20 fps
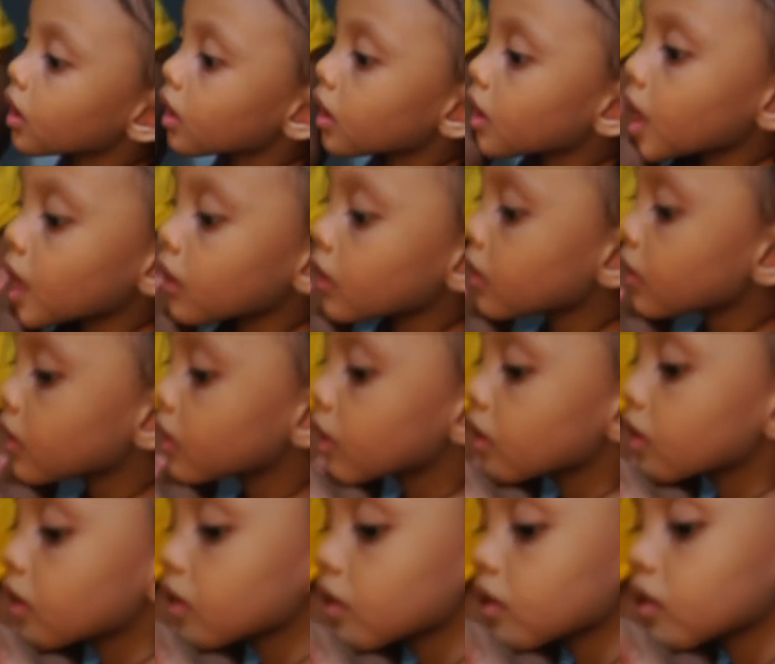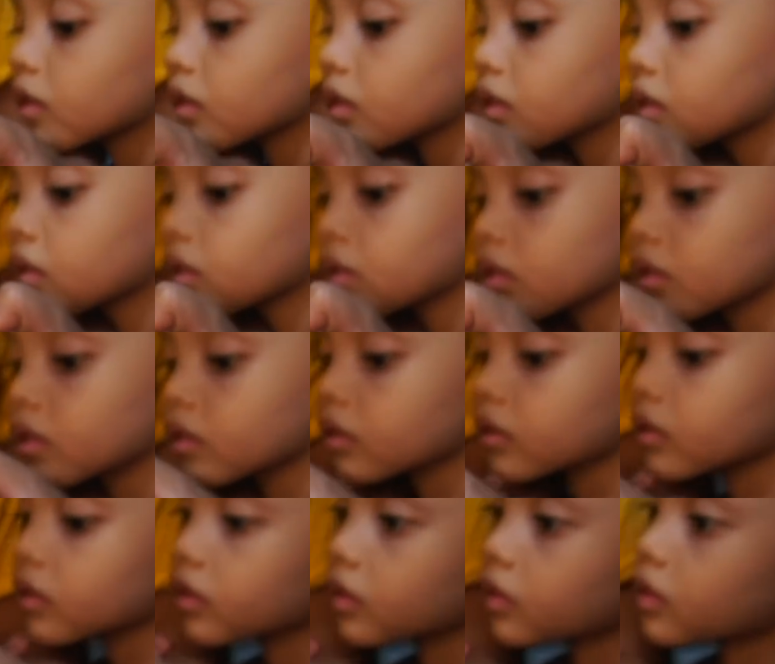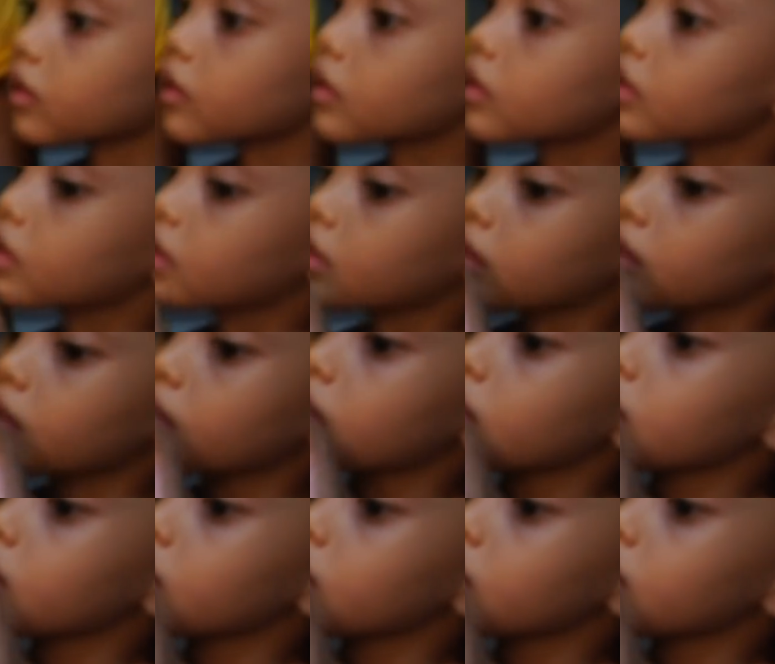Warnanya juga cakep sekali